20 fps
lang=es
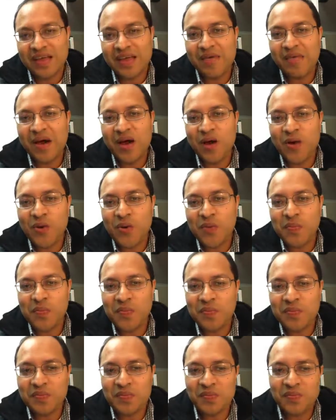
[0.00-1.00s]
aquí va
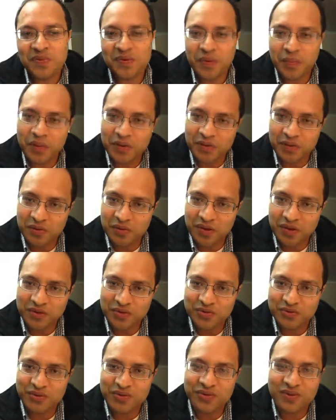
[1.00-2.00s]
con, respecto a lo que
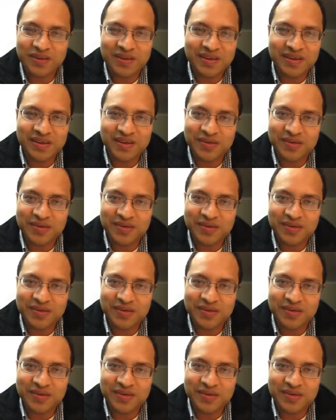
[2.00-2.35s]
yo soy,